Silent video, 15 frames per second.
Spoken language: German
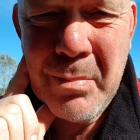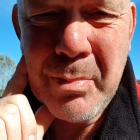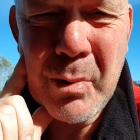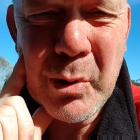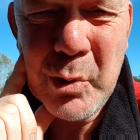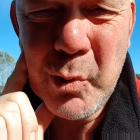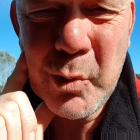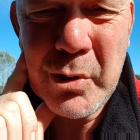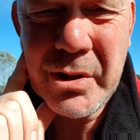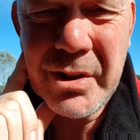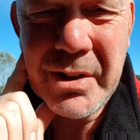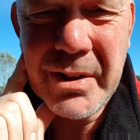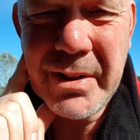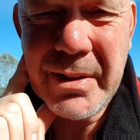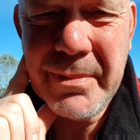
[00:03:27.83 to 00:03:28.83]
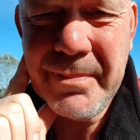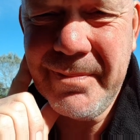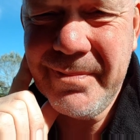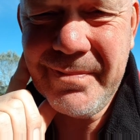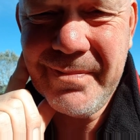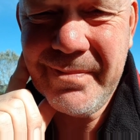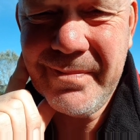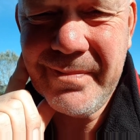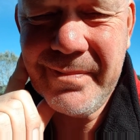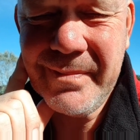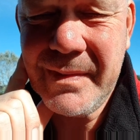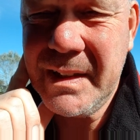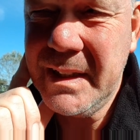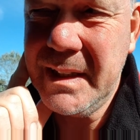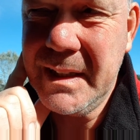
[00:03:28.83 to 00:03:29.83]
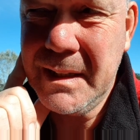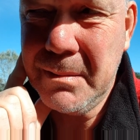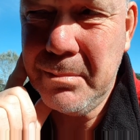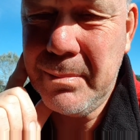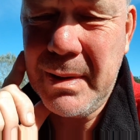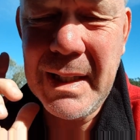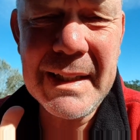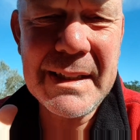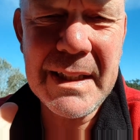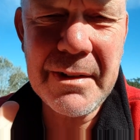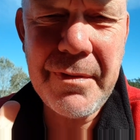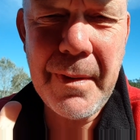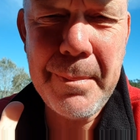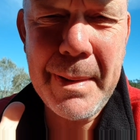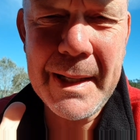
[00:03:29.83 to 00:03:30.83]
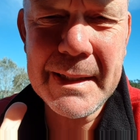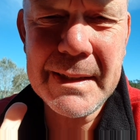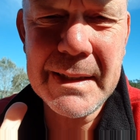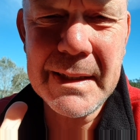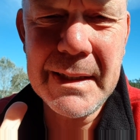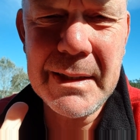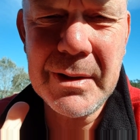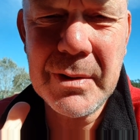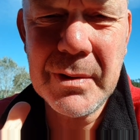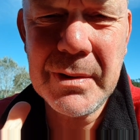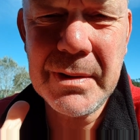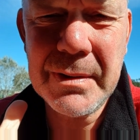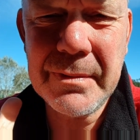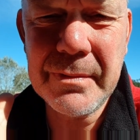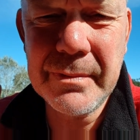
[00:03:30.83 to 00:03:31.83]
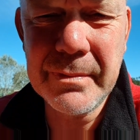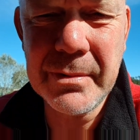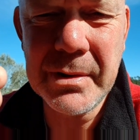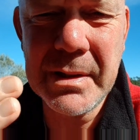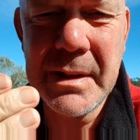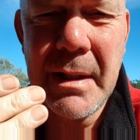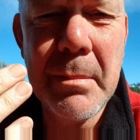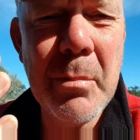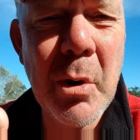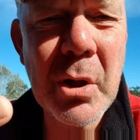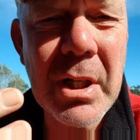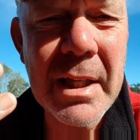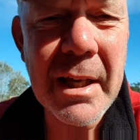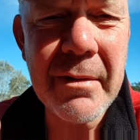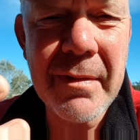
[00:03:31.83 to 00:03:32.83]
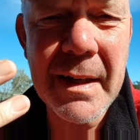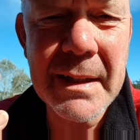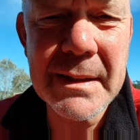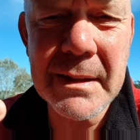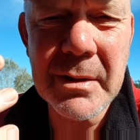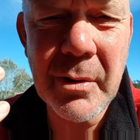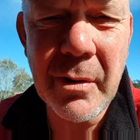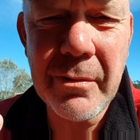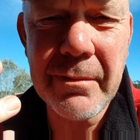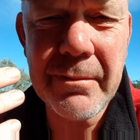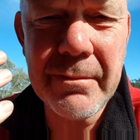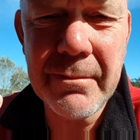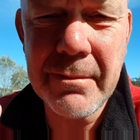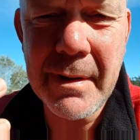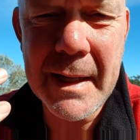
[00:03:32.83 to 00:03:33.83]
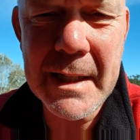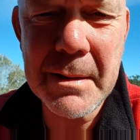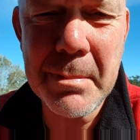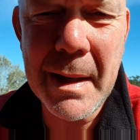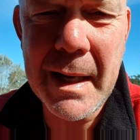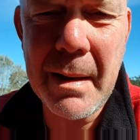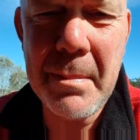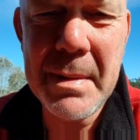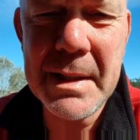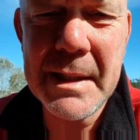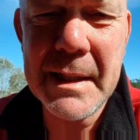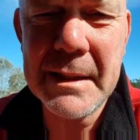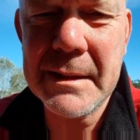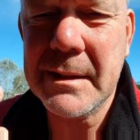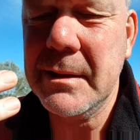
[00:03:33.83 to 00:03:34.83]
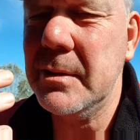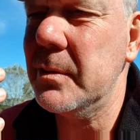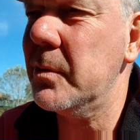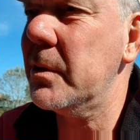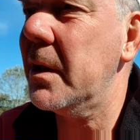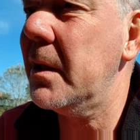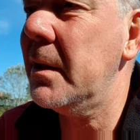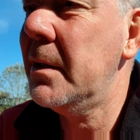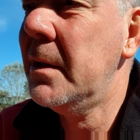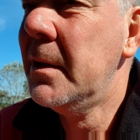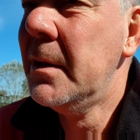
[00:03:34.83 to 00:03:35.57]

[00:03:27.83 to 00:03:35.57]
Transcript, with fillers: Produkte, die in Plastik verpackt sind und wo sie dann möglicherweise noch Weichmacher mitessen oder äh,